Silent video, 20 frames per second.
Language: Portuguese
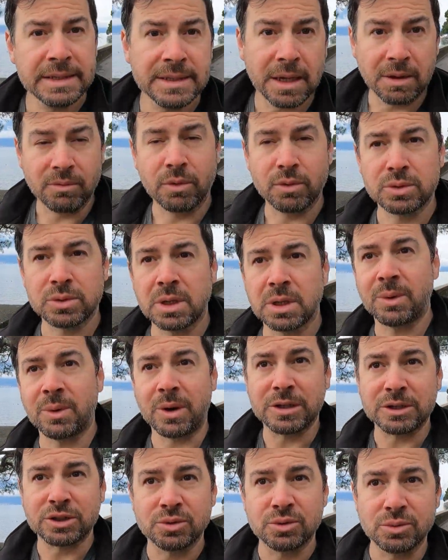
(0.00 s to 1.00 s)
então, voltando
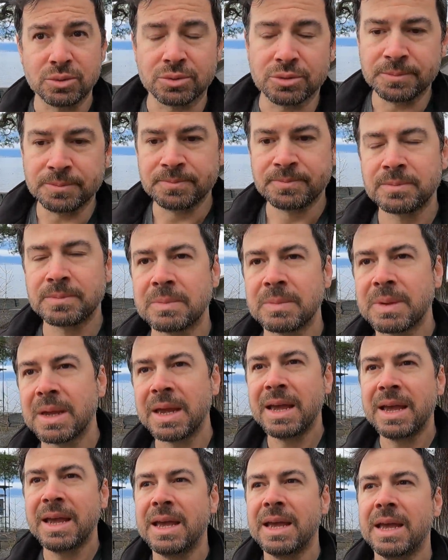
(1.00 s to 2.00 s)
ao assunto,
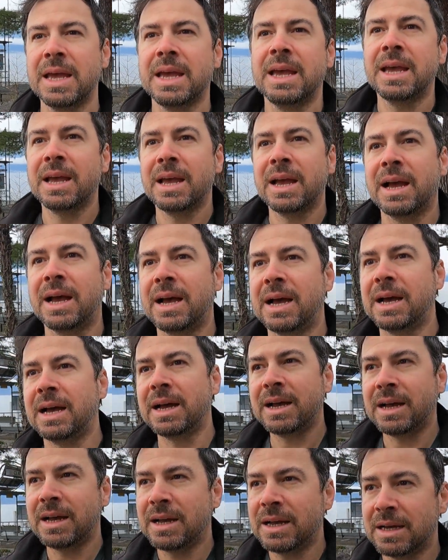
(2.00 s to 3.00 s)

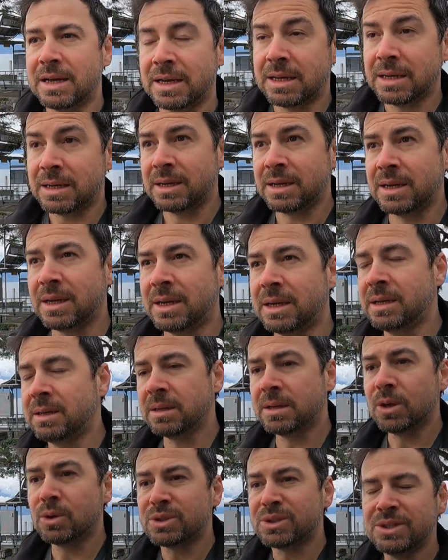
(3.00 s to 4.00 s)
ah,
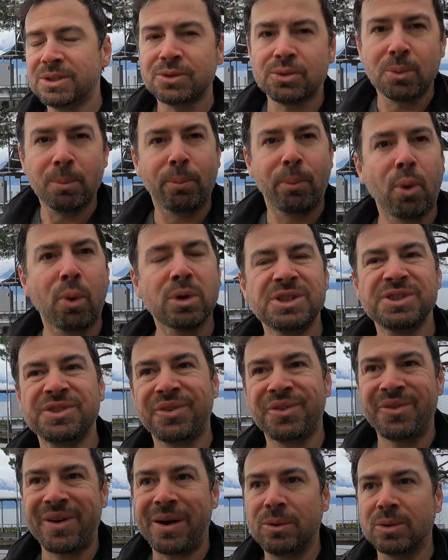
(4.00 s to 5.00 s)
eu sinto um pouco de
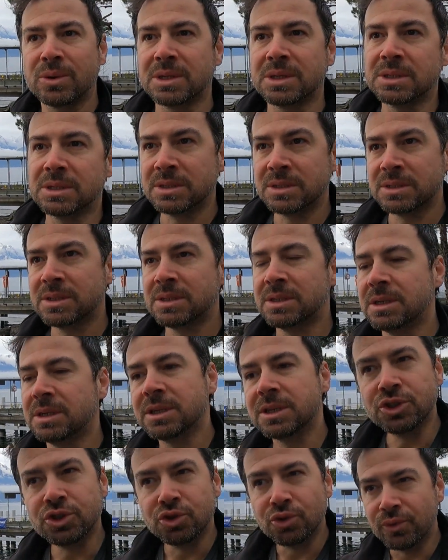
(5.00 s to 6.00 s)
falta
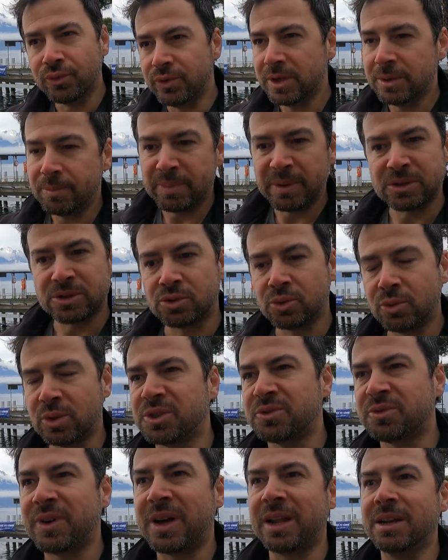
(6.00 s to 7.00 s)
de ouvir
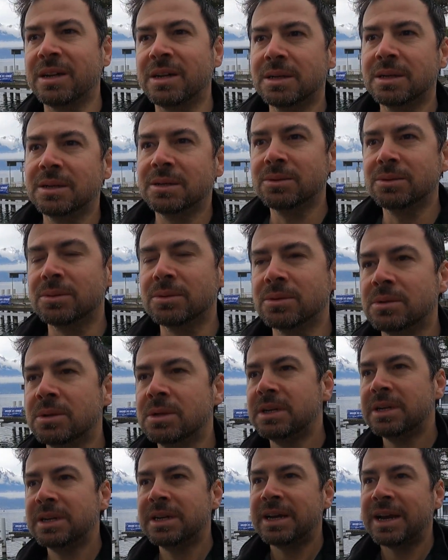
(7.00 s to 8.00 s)
pessoas falando,
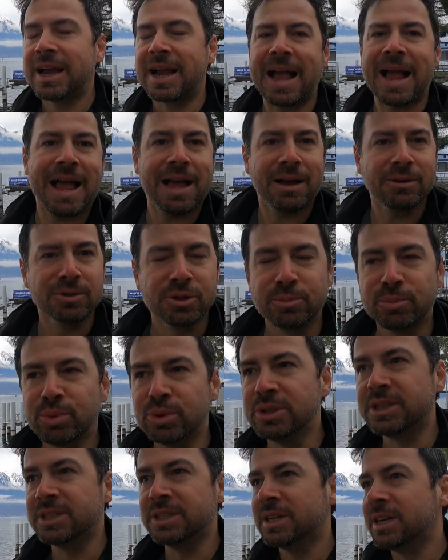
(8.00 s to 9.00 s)
carros
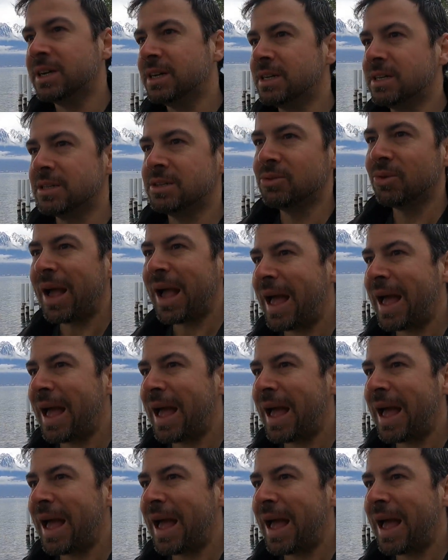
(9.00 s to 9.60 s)
buzinando,